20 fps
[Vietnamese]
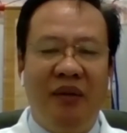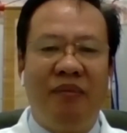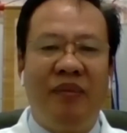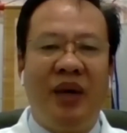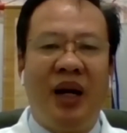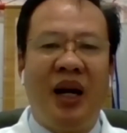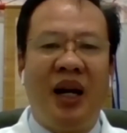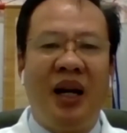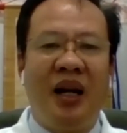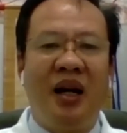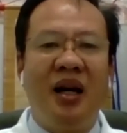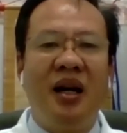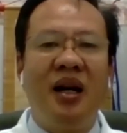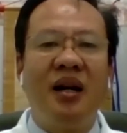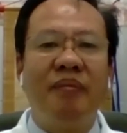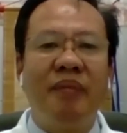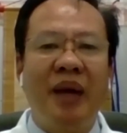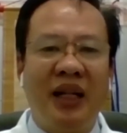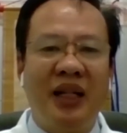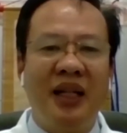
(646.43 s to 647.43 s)
mà
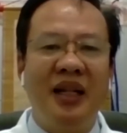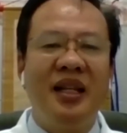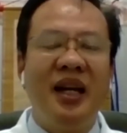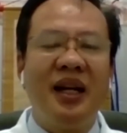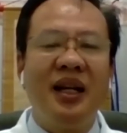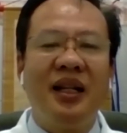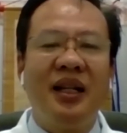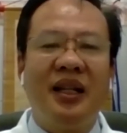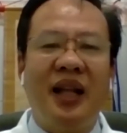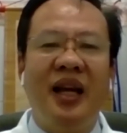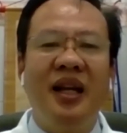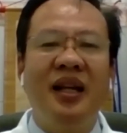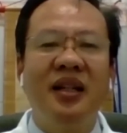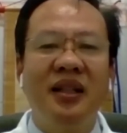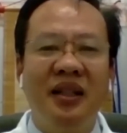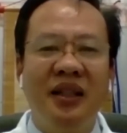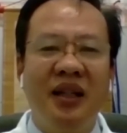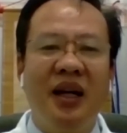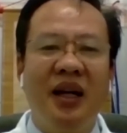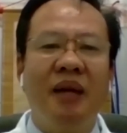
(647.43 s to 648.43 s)
nó mang tính chất tẩy
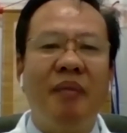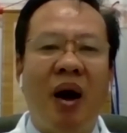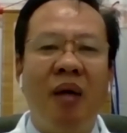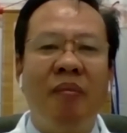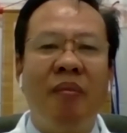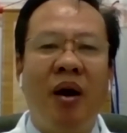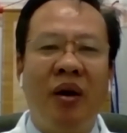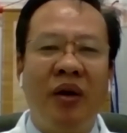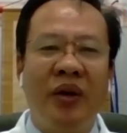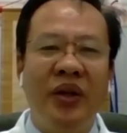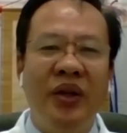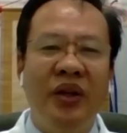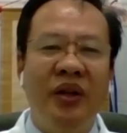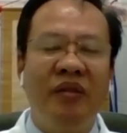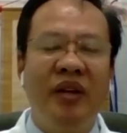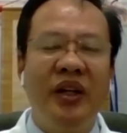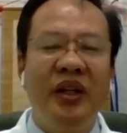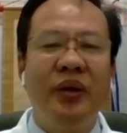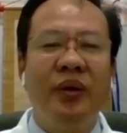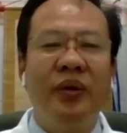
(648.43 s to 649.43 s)
rửa bào mòn
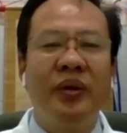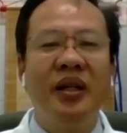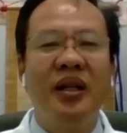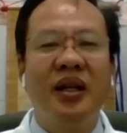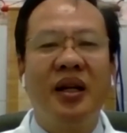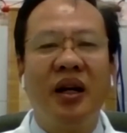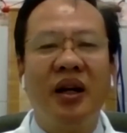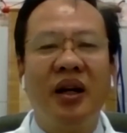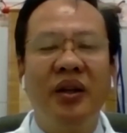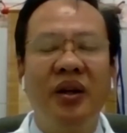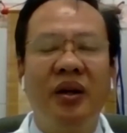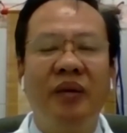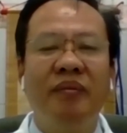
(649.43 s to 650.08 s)
nhiều ví dụ như